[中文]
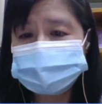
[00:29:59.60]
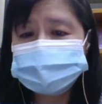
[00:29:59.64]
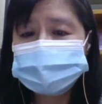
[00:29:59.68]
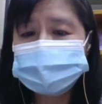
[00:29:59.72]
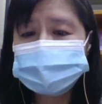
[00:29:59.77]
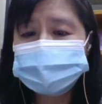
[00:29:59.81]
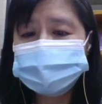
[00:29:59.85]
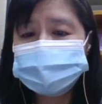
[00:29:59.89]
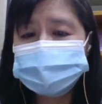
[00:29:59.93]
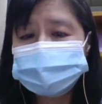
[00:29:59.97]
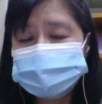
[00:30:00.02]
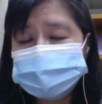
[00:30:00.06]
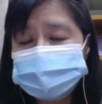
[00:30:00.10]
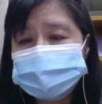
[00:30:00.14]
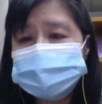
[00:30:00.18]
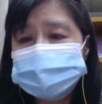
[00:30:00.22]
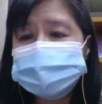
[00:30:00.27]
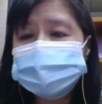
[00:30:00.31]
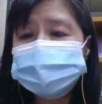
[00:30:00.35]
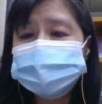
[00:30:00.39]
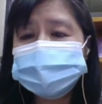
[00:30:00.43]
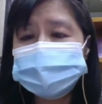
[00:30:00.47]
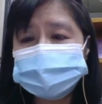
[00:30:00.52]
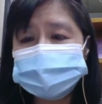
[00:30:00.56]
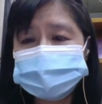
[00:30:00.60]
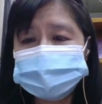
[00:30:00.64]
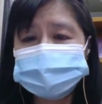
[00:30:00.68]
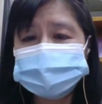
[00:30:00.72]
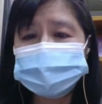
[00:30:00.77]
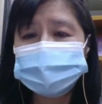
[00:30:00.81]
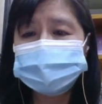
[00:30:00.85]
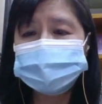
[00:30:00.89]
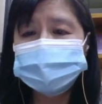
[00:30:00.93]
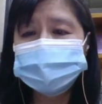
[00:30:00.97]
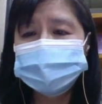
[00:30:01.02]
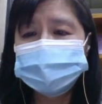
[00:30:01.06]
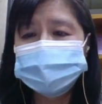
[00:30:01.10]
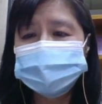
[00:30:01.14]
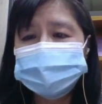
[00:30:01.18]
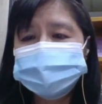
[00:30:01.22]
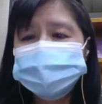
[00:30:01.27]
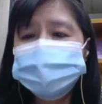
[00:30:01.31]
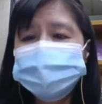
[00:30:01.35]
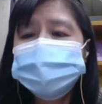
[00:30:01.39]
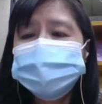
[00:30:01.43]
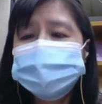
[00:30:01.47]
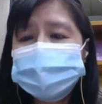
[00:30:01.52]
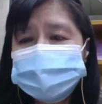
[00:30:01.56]
么参观的一个比较，
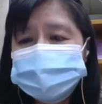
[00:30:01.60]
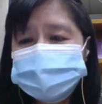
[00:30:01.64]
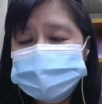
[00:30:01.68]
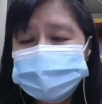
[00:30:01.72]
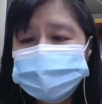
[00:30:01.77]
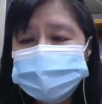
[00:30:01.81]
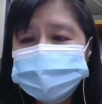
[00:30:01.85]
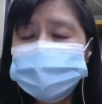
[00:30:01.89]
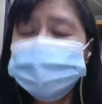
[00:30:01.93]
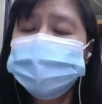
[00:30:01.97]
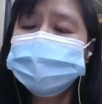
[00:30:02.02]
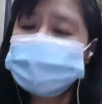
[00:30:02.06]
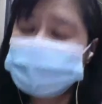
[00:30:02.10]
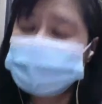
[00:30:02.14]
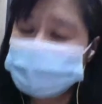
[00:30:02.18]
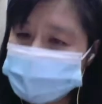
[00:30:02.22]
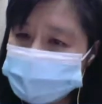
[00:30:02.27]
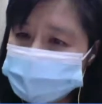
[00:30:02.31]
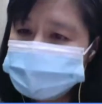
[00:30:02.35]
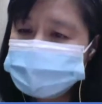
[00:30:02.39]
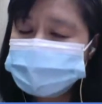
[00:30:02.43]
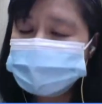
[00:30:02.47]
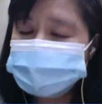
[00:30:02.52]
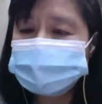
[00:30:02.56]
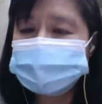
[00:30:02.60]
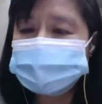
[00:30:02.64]
对我来说，对我的工